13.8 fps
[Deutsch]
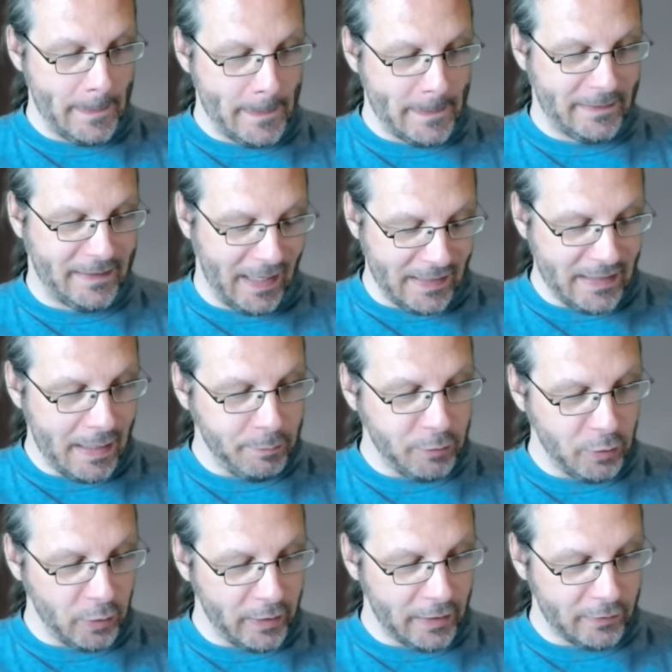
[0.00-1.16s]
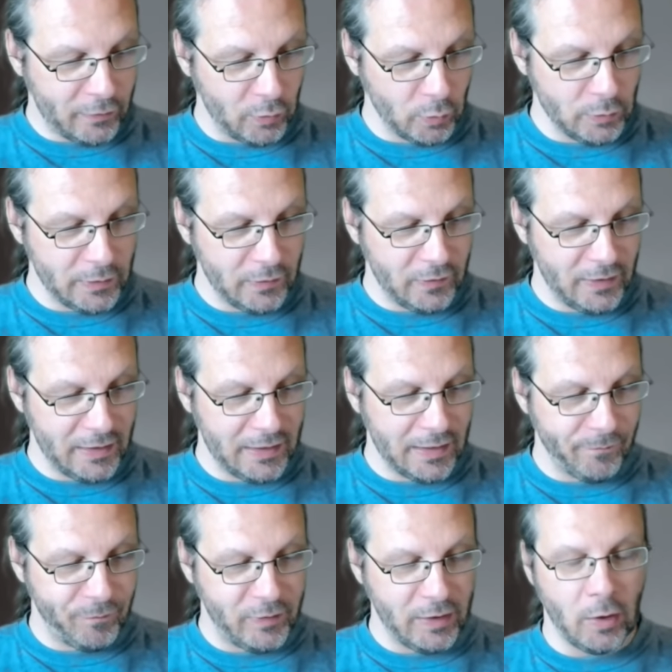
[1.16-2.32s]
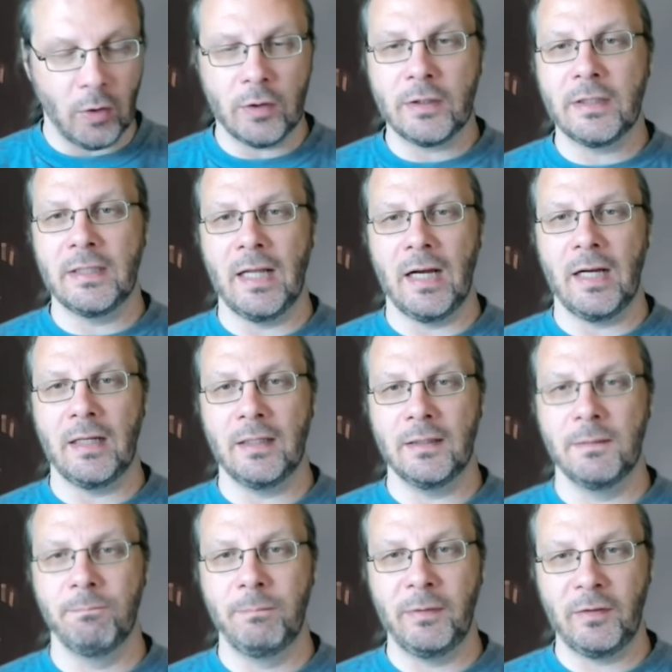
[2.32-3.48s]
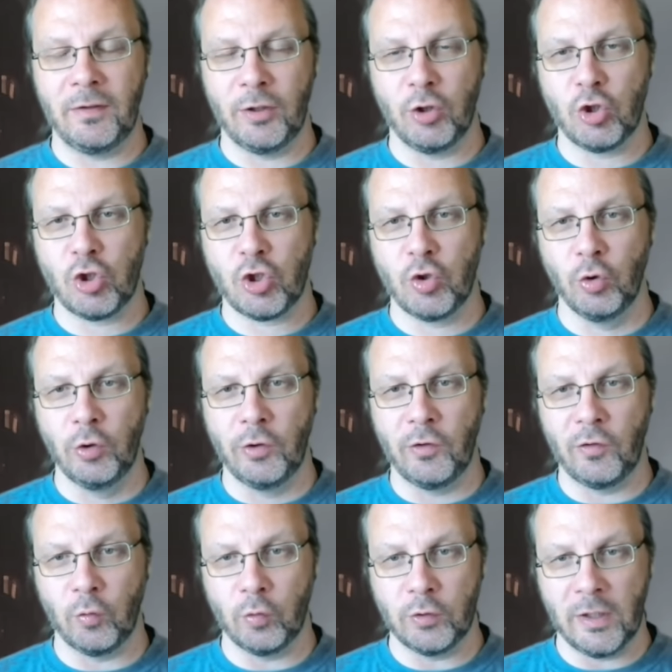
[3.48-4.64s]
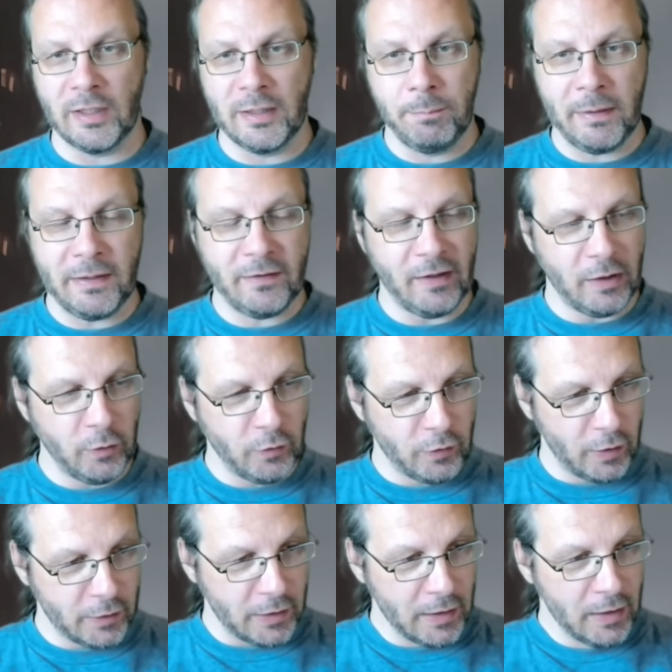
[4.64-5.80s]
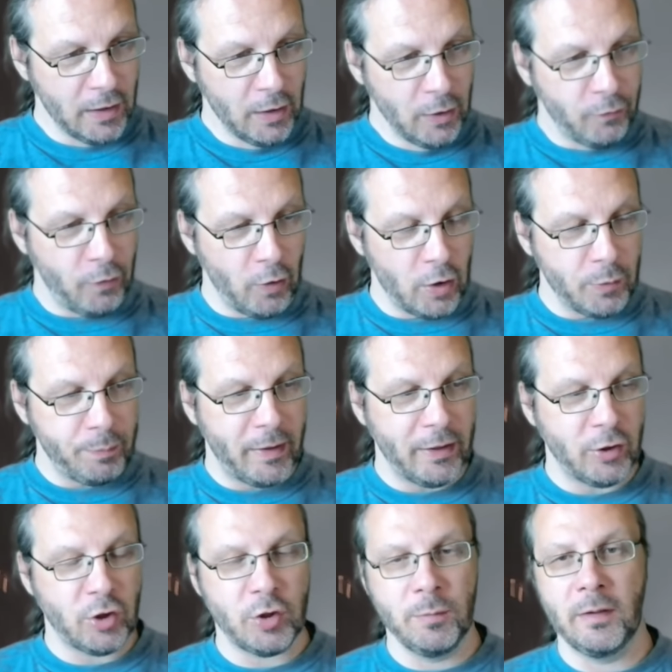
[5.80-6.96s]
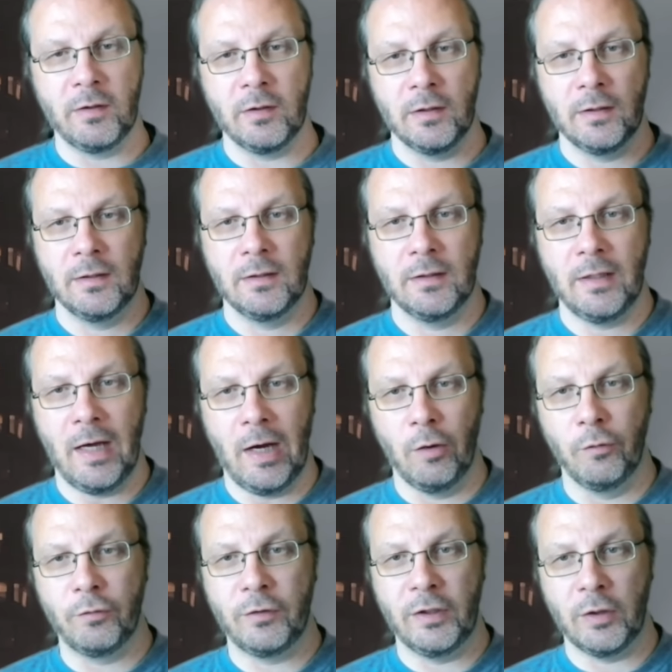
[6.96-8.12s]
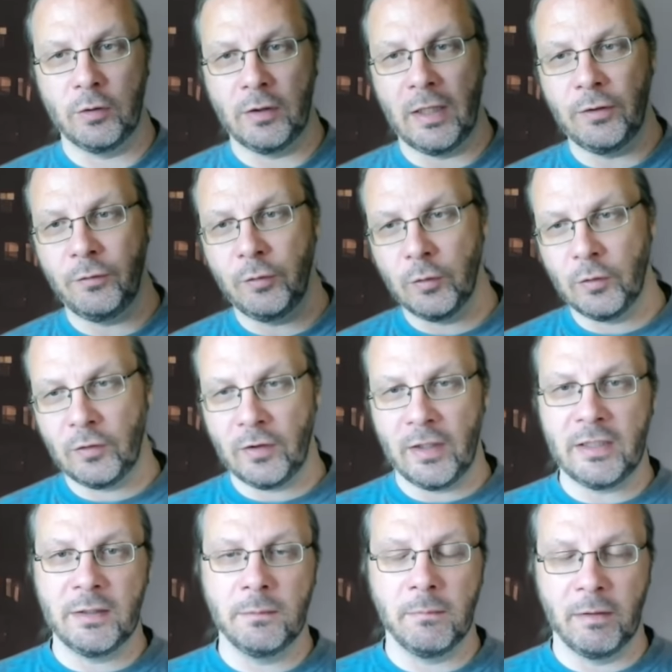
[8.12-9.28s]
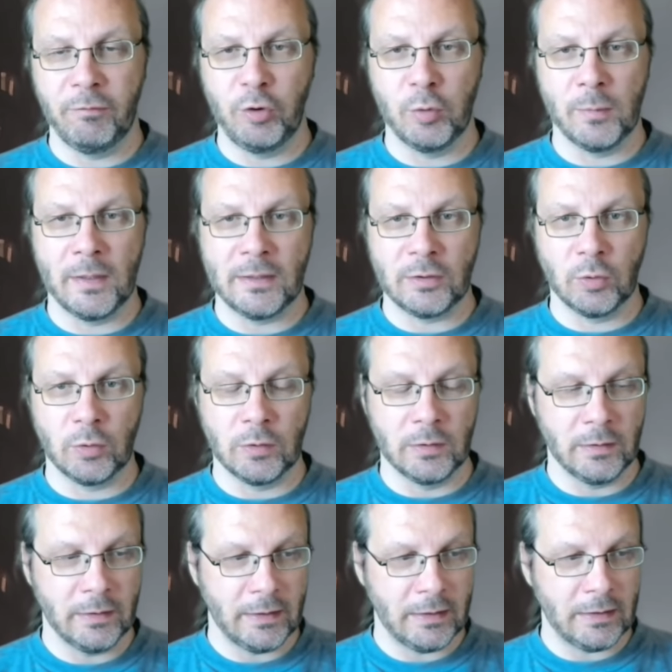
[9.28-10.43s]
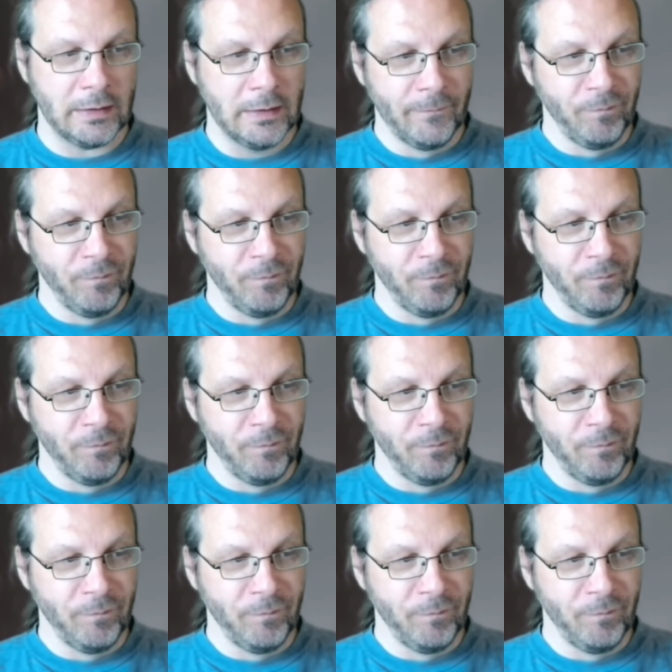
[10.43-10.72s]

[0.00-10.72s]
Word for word: Dann habe ich noch Reaktionen gesehen, die auch klar ein bisschen Schuld zuteilen. Die Bildzeitung ist vielleicht vorgeprescht mit Aufklärung und Anführungszeichen, mein Video mal angucken, ja.